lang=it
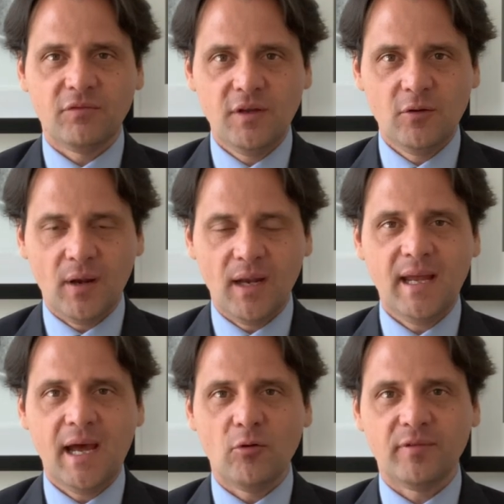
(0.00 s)
fino alla
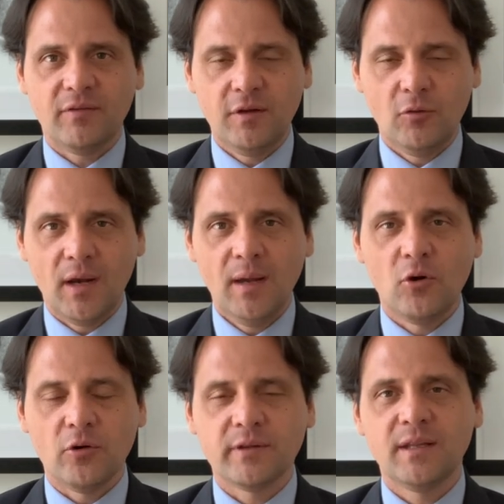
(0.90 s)
nausea, fino alla
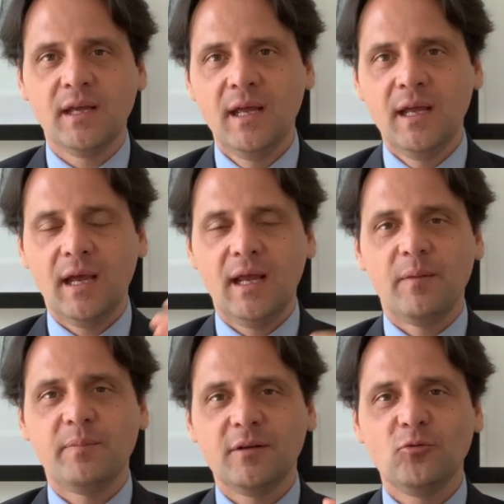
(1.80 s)
morte, è
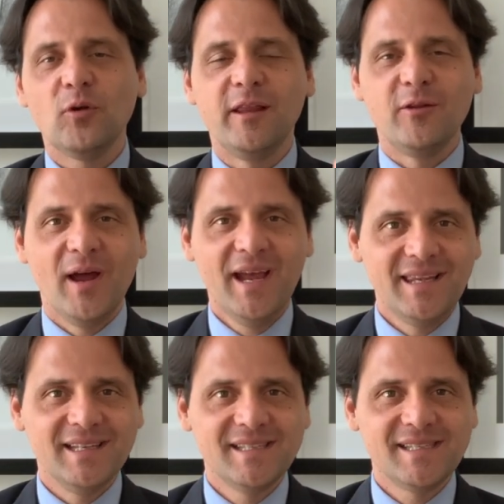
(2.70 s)
l'apertura di una
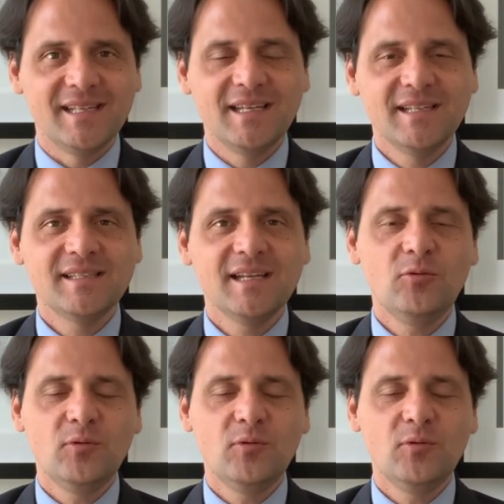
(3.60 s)
LLC negli Stati